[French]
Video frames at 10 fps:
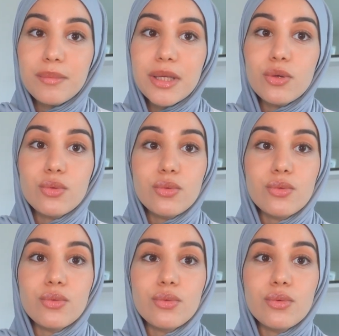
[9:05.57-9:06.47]
mais
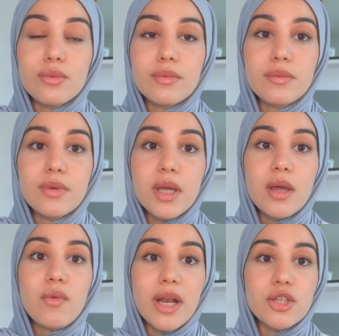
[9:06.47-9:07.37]
que
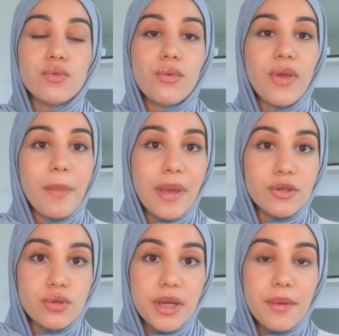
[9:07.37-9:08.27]
voilà, je veux faire
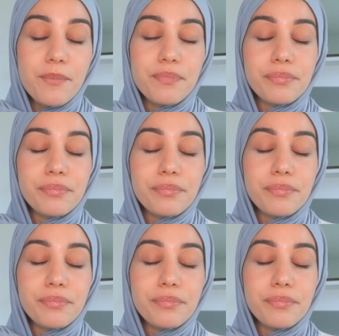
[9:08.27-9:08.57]
perdurer,